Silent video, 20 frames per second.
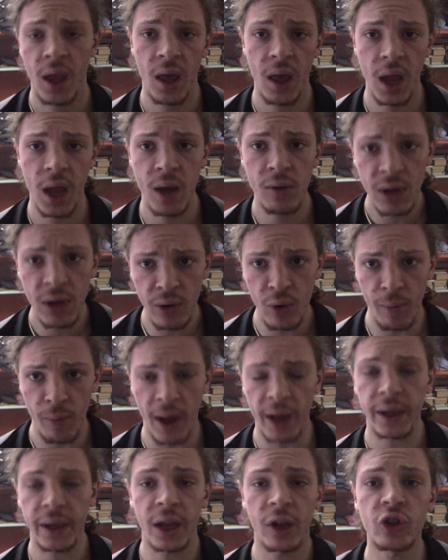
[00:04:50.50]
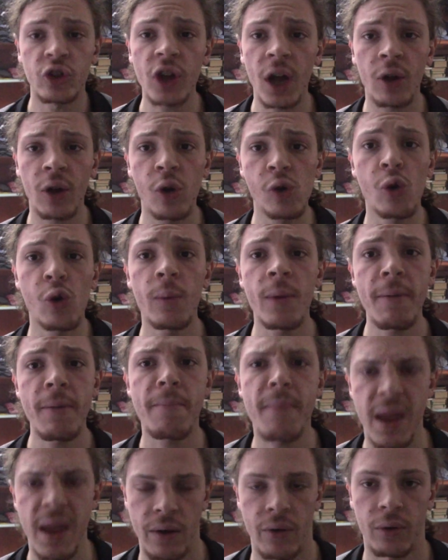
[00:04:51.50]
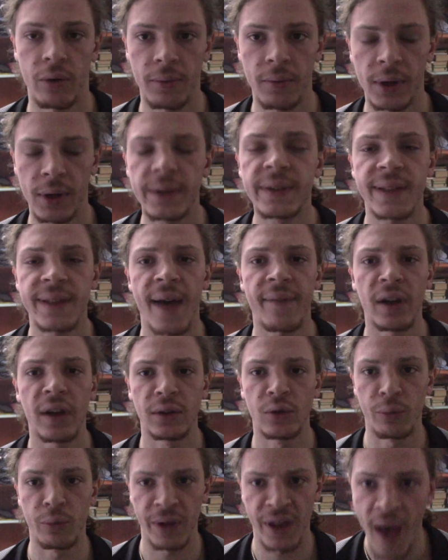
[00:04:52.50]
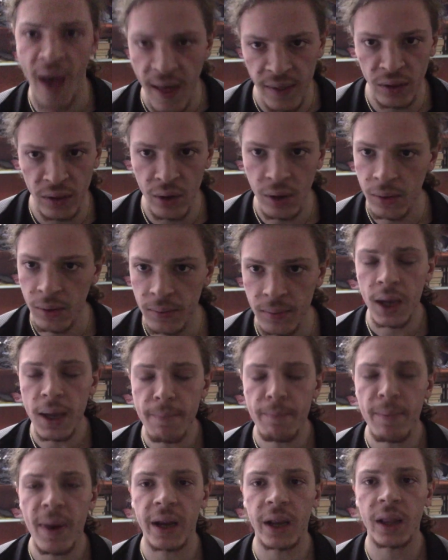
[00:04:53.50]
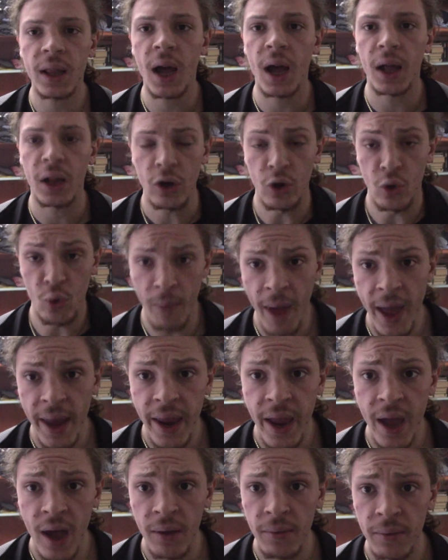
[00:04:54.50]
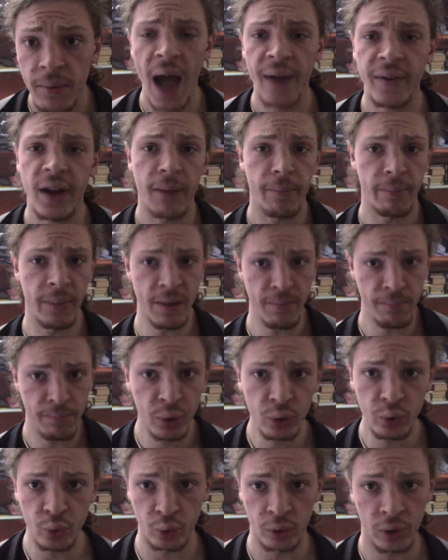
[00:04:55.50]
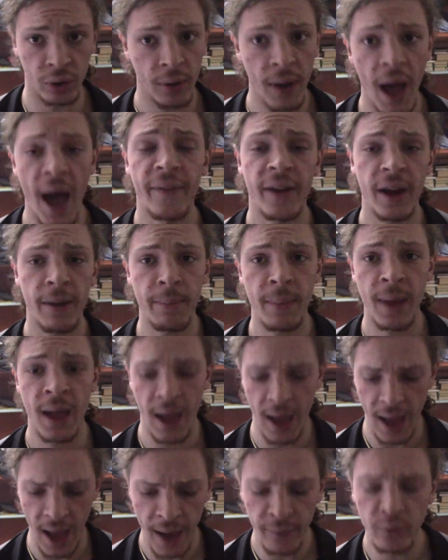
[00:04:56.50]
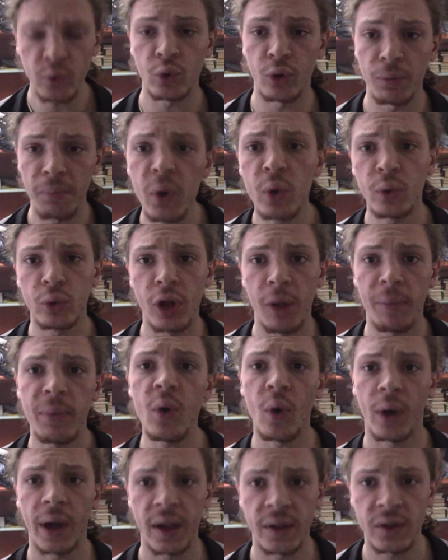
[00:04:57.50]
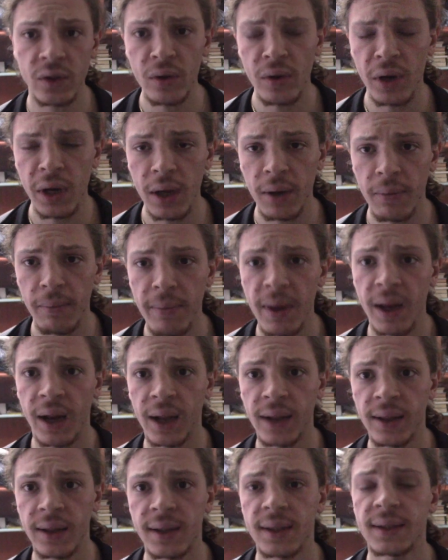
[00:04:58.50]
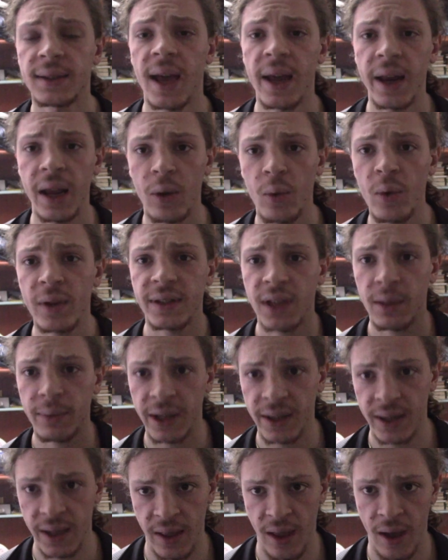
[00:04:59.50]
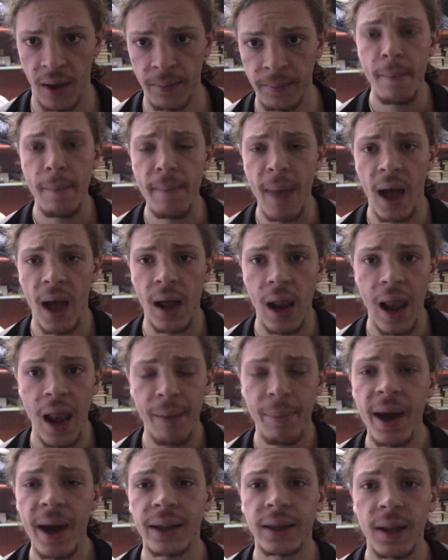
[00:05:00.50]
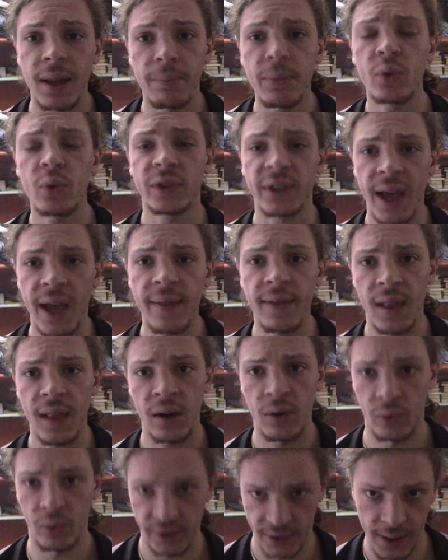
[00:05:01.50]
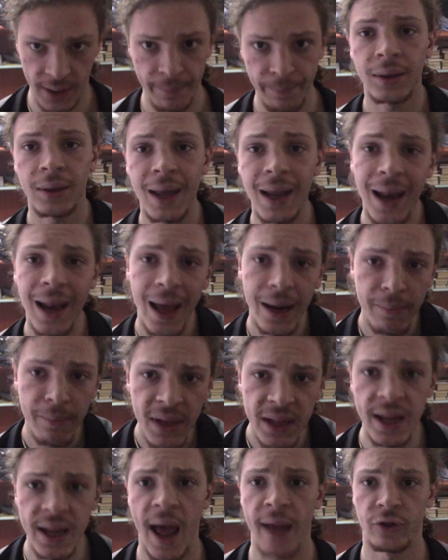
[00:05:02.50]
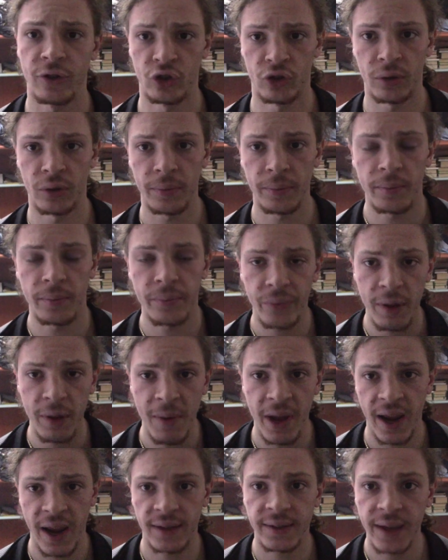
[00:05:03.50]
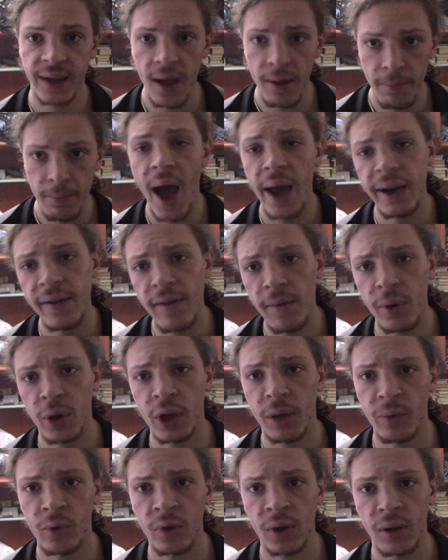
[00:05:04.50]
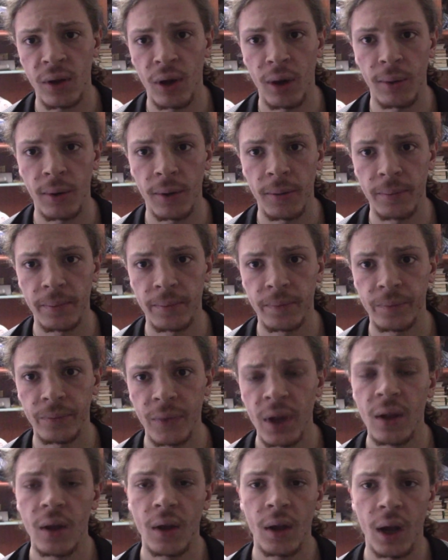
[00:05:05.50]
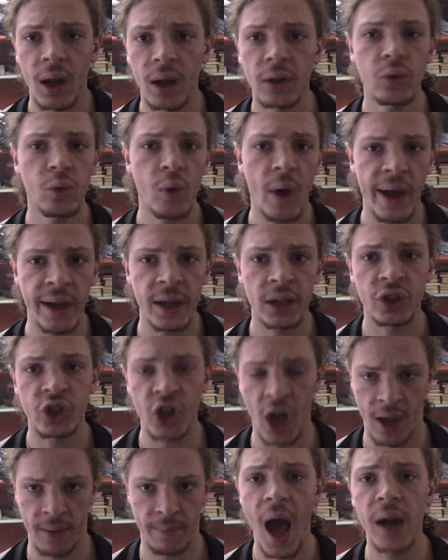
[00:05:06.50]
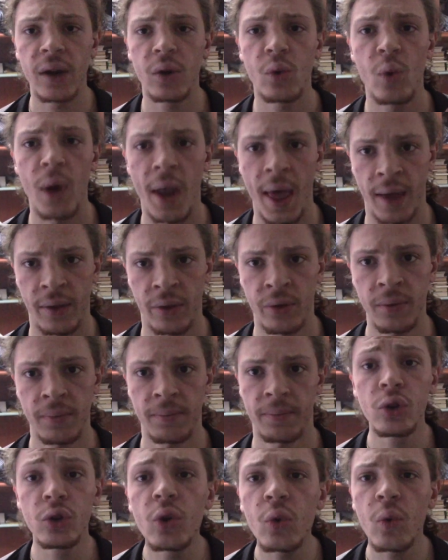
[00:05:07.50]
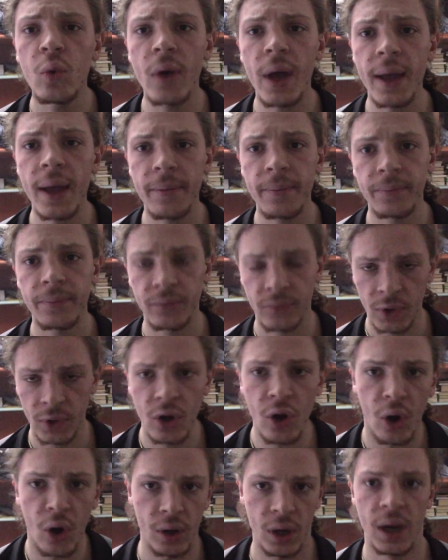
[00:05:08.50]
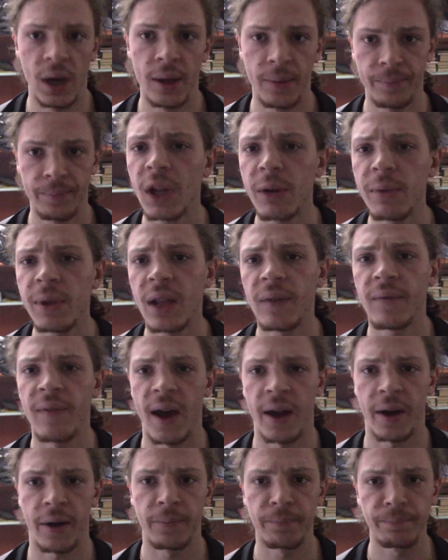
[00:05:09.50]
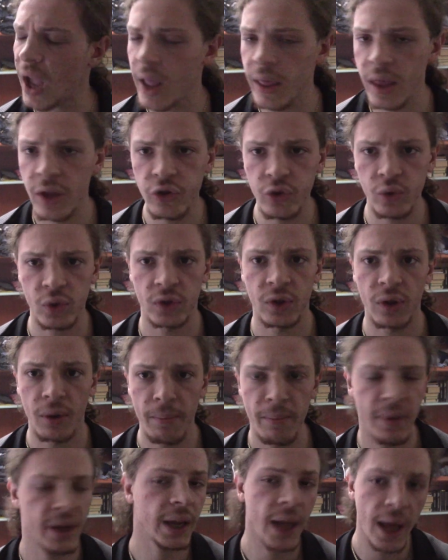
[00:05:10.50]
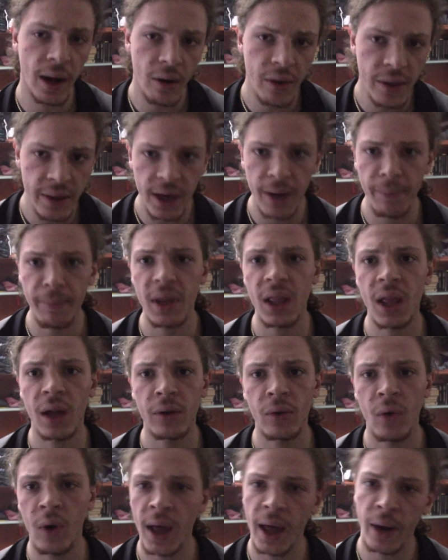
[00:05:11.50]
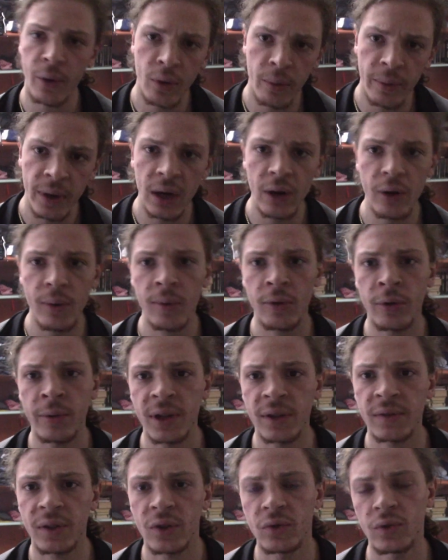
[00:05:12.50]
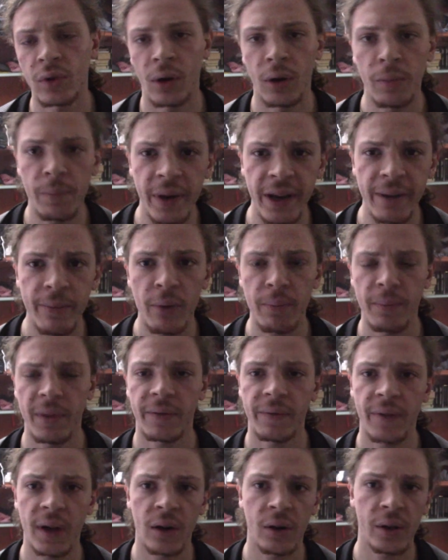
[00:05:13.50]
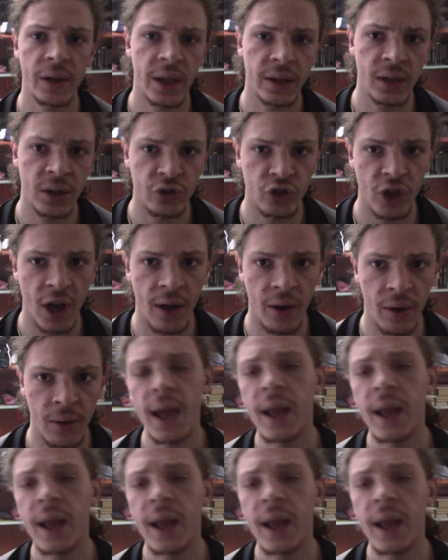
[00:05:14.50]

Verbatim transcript: e una Roma che già con l'uomo in meno stava dominando in parità numerica avrebbe potuto avrebbe avuto molte più occasioni per raddrizzare questa partita. Ma la parte più scandalosa dell'arbitraggio di Maresca arriva pochi minuti dopo. Allora, tu hai già annullato due gol tramite il VAR. Ed è giusto, perché erano entrambi da annullare, uno per la Roma e uno per il Sassuolo. Il primo per fallo di Adingeco.